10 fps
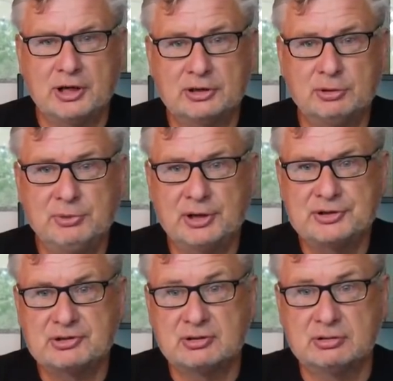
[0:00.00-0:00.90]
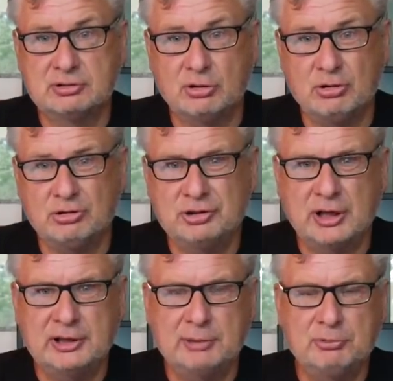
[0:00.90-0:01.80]
natomiast do
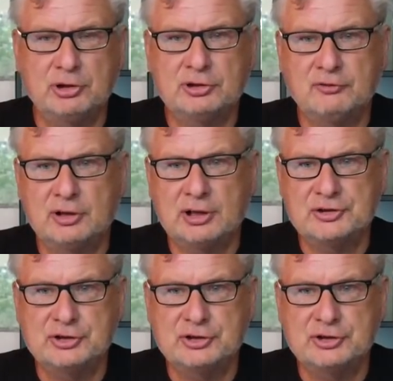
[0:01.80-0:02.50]
oglądania była to walka